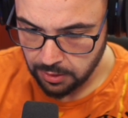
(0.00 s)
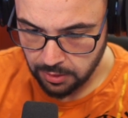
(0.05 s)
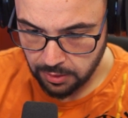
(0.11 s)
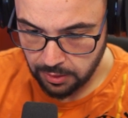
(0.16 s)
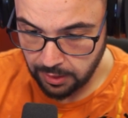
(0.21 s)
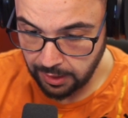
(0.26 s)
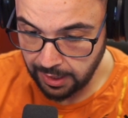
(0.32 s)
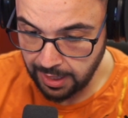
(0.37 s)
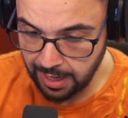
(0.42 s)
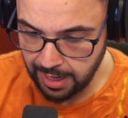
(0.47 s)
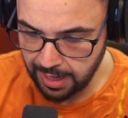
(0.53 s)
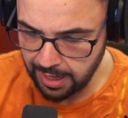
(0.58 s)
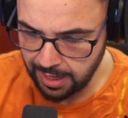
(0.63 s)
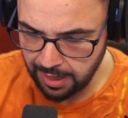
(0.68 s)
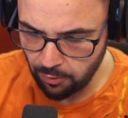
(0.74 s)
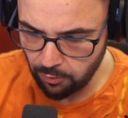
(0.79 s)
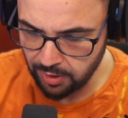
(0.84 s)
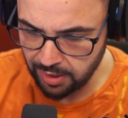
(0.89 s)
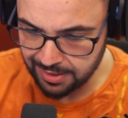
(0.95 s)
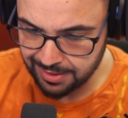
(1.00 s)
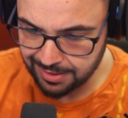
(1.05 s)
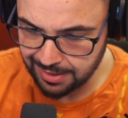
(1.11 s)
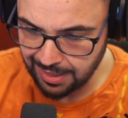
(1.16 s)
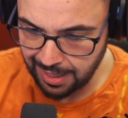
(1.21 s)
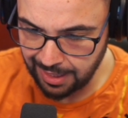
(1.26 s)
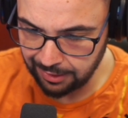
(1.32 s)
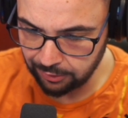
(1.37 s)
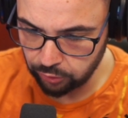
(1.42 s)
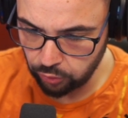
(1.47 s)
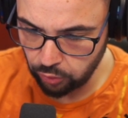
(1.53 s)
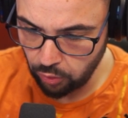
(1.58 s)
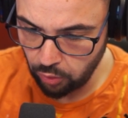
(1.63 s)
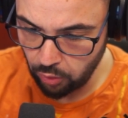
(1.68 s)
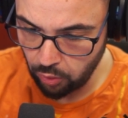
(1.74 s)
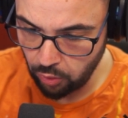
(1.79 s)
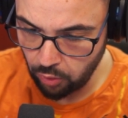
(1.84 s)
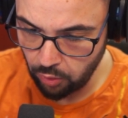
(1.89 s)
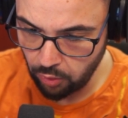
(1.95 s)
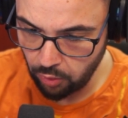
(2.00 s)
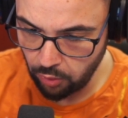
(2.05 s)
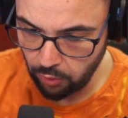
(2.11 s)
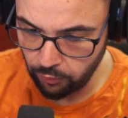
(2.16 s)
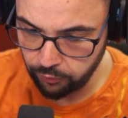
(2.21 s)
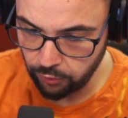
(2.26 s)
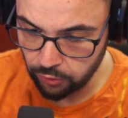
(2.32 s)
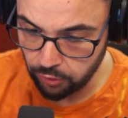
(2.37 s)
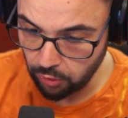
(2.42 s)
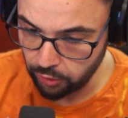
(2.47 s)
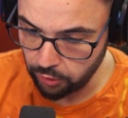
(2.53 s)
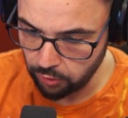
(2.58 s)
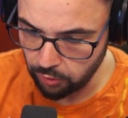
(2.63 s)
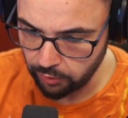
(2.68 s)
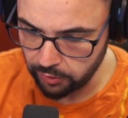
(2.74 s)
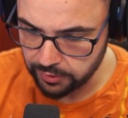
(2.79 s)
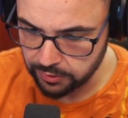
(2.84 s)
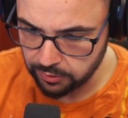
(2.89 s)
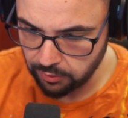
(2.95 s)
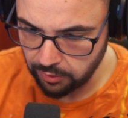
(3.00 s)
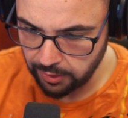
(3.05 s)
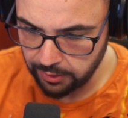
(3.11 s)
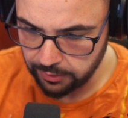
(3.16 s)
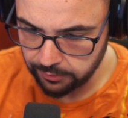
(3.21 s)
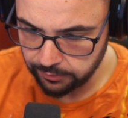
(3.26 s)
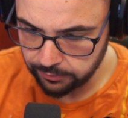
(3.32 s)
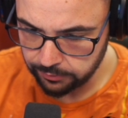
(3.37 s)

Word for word: Raga, è un assalto fotonico questo, eh.